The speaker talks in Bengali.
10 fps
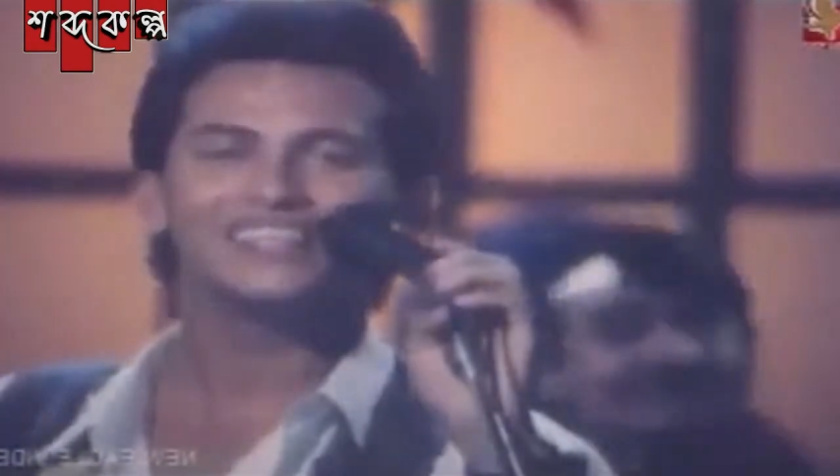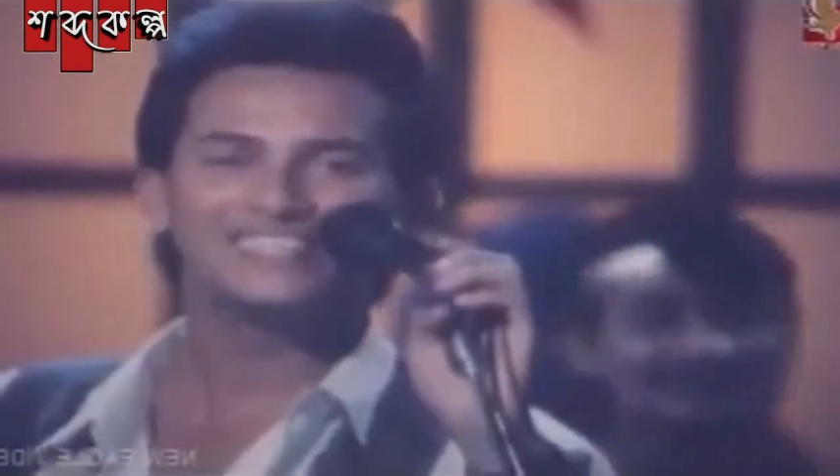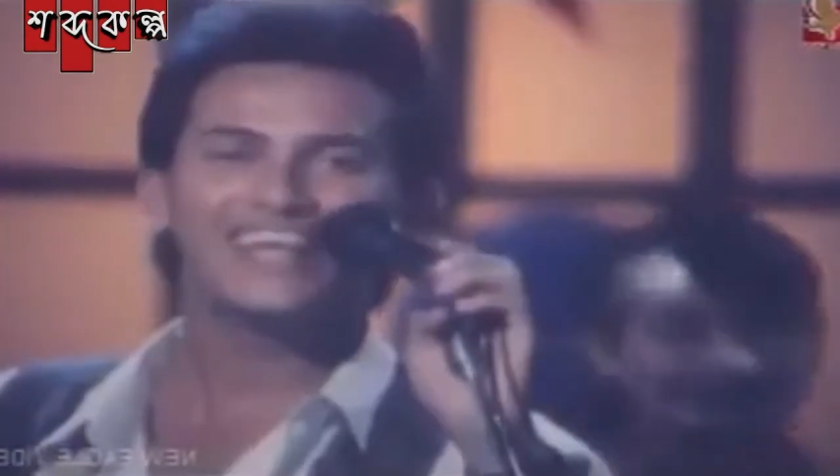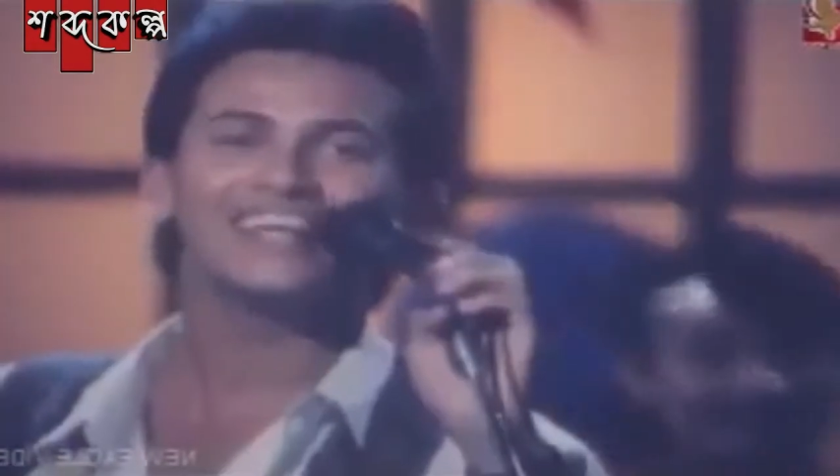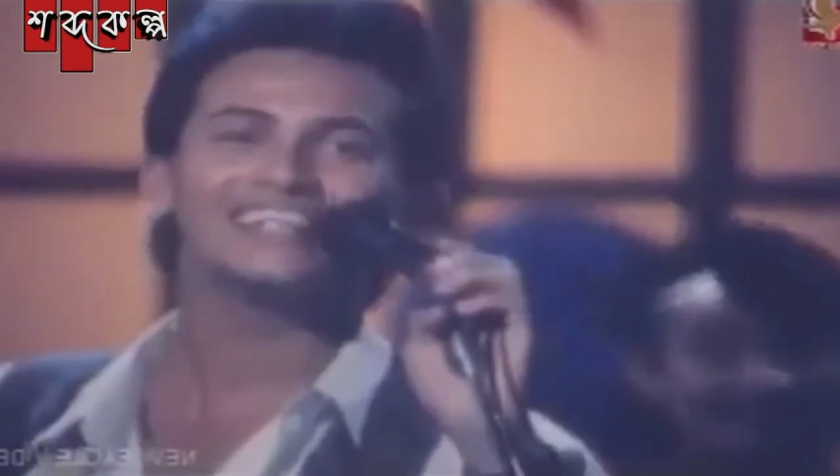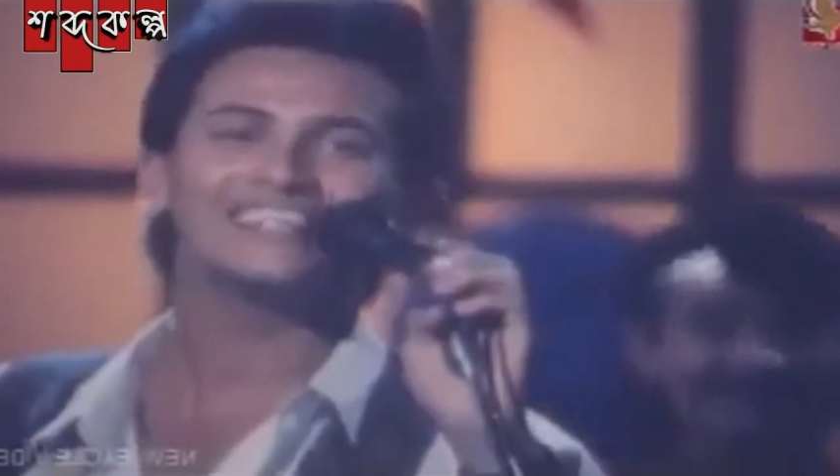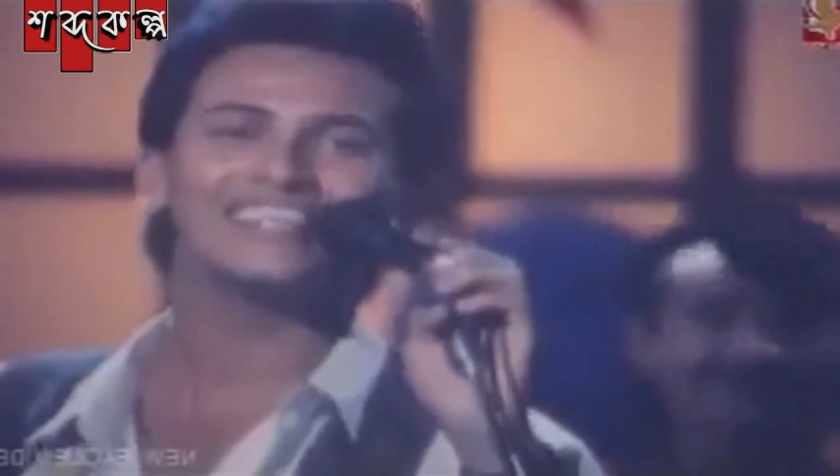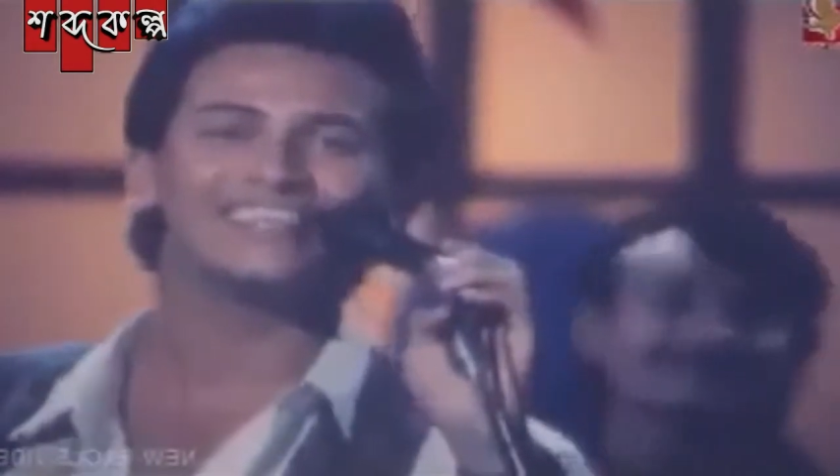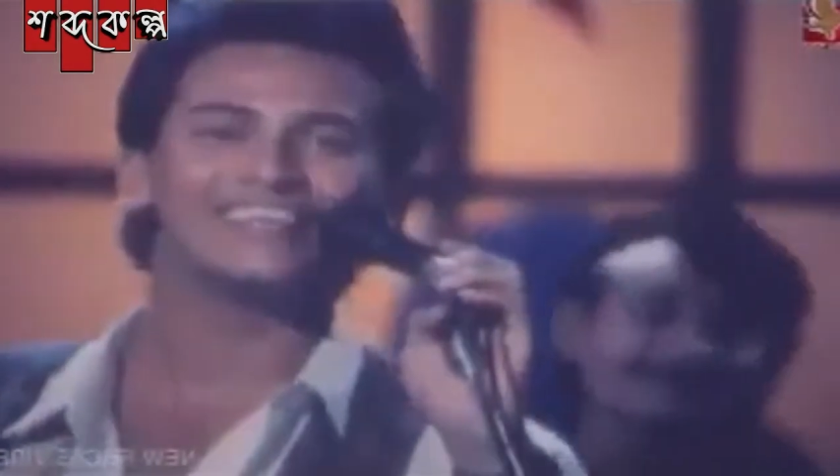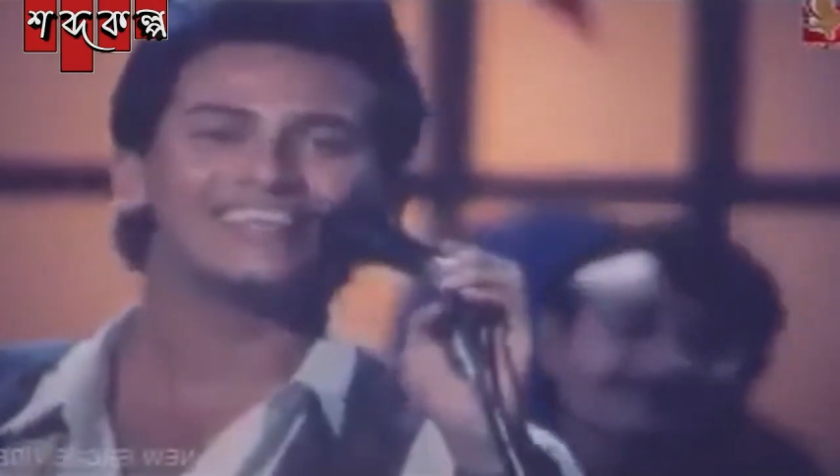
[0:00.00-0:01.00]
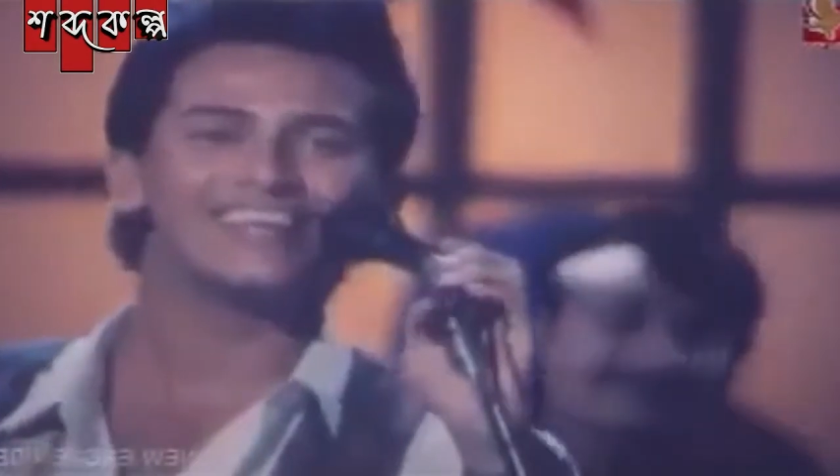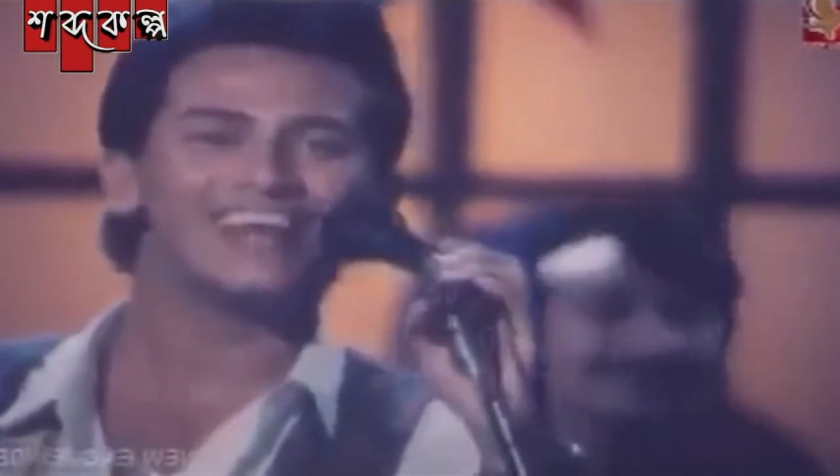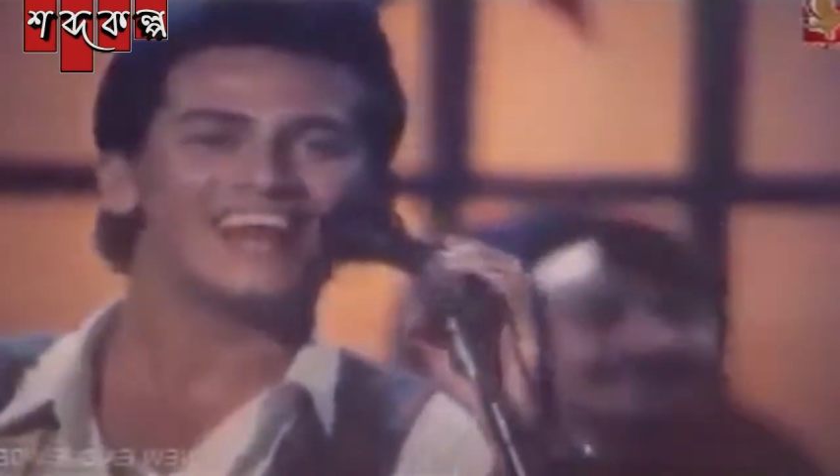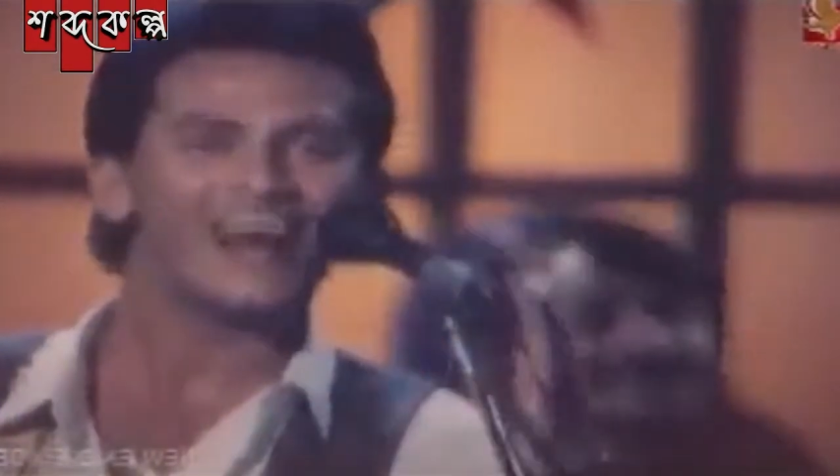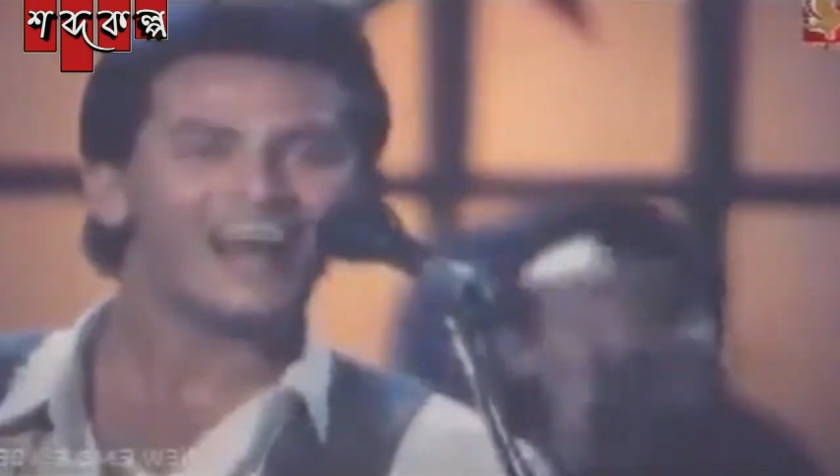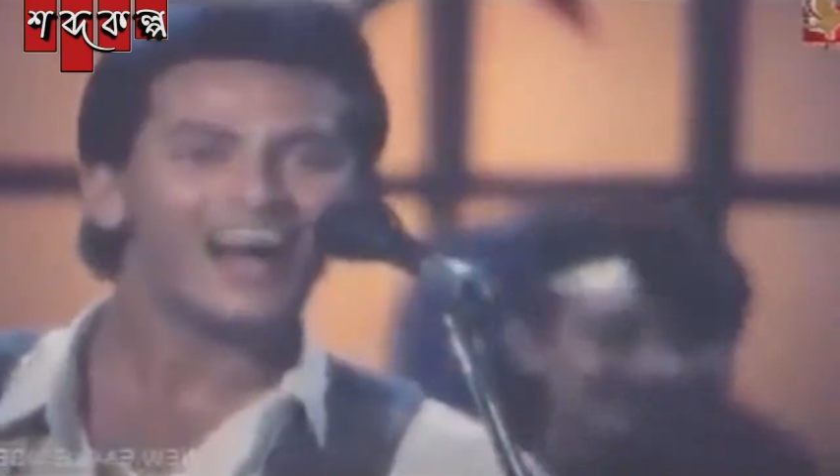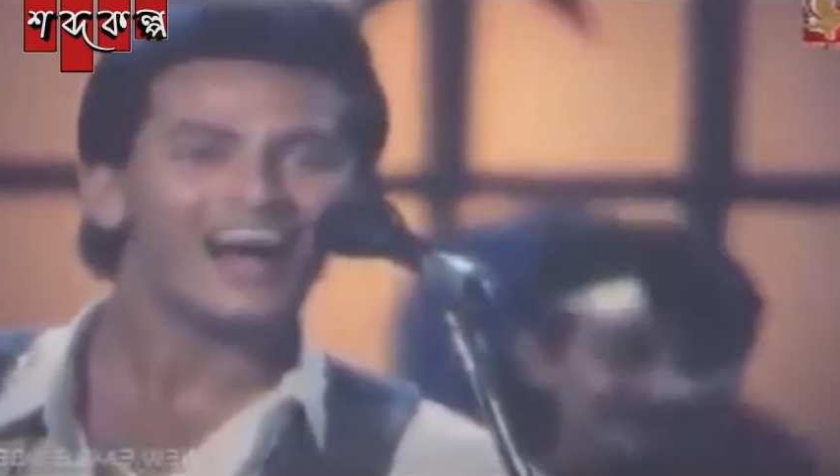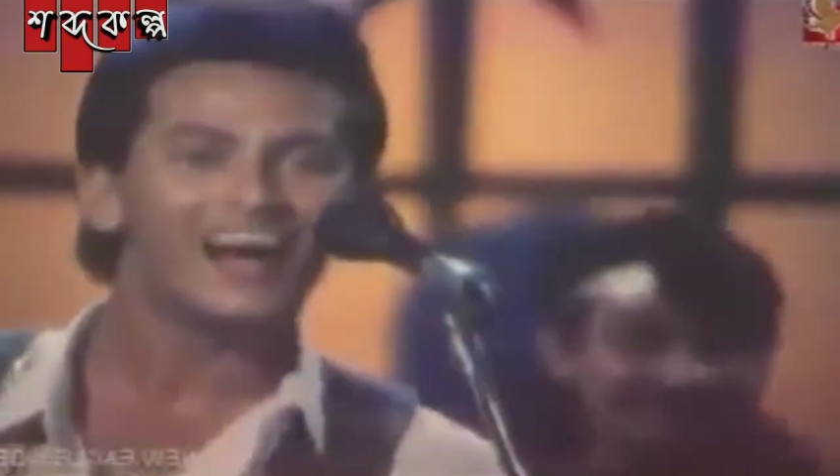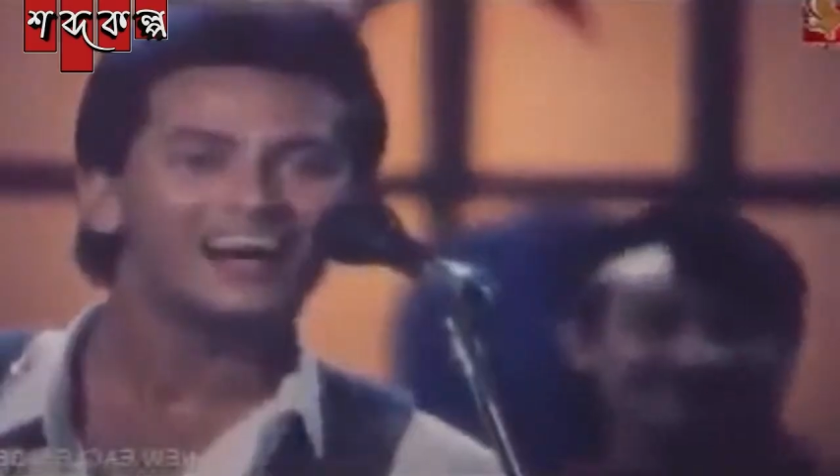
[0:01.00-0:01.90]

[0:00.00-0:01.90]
ঢালিউডে রিমেক করার জন্য